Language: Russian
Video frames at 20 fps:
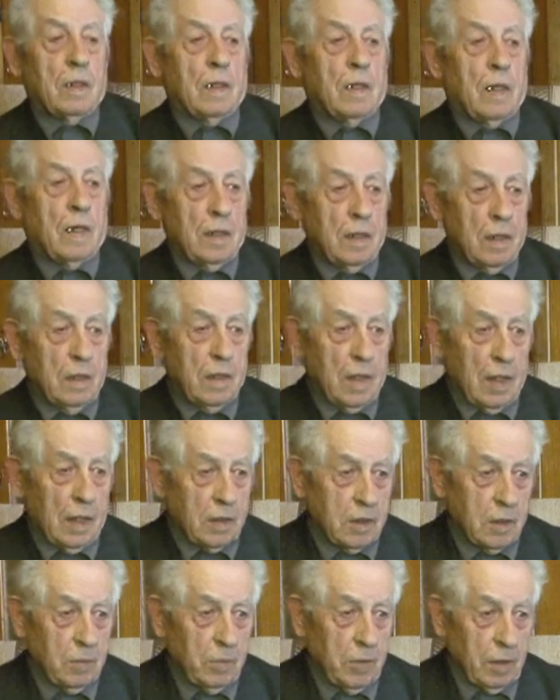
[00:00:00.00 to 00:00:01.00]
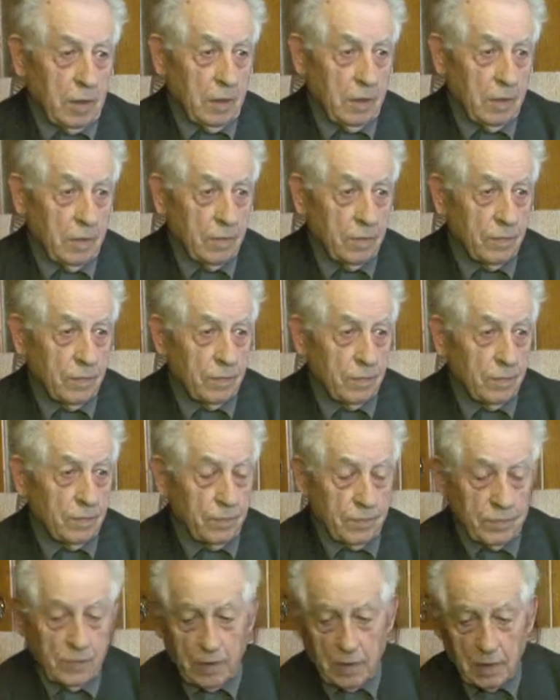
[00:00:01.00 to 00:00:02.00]
они нашими
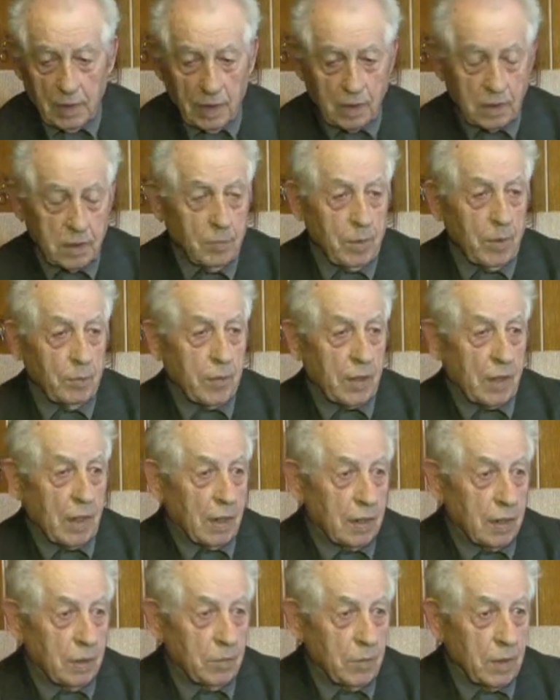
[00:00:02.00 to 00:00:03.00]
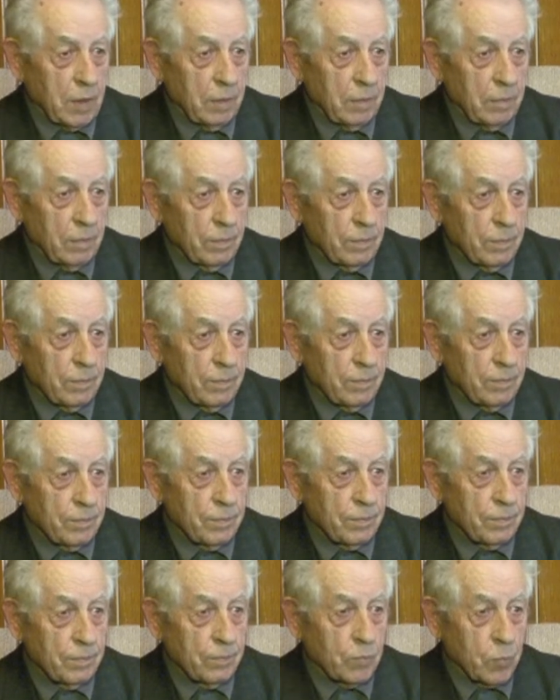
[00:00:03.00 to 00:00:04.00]
негласными аппаратами
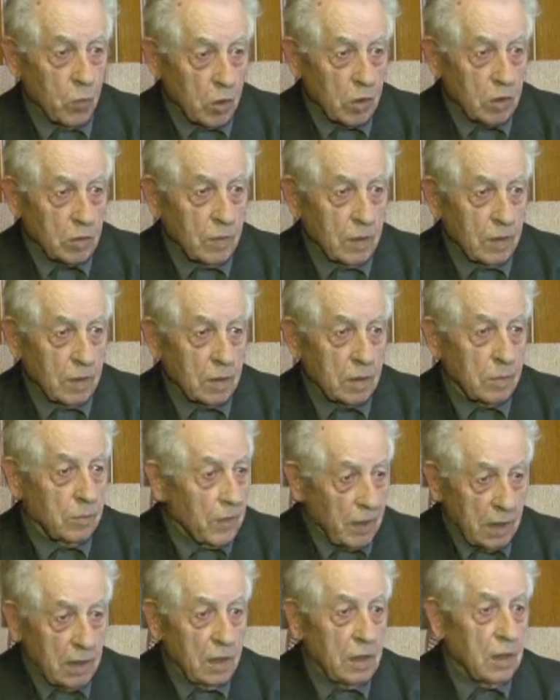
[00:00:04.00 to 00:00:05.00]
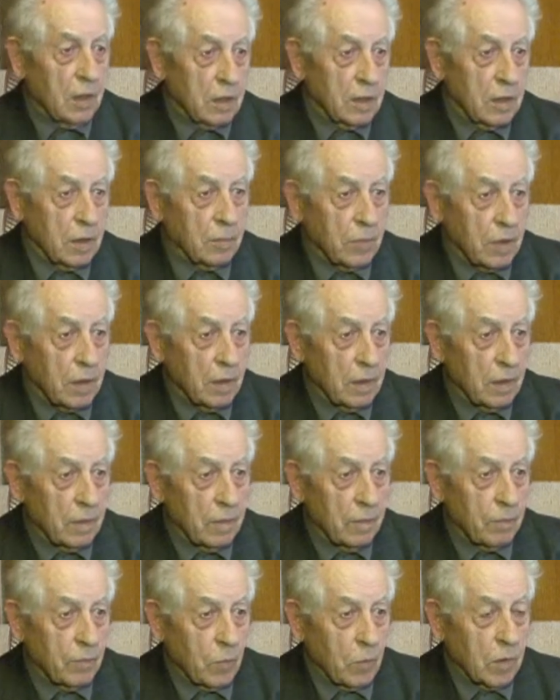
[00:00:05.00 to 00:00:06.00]
пользовались, мы ихними
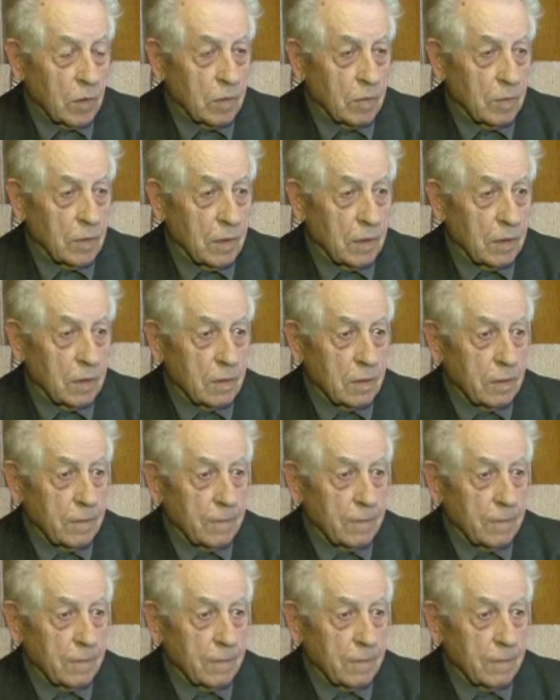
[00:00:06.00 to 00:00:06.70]
пользовались.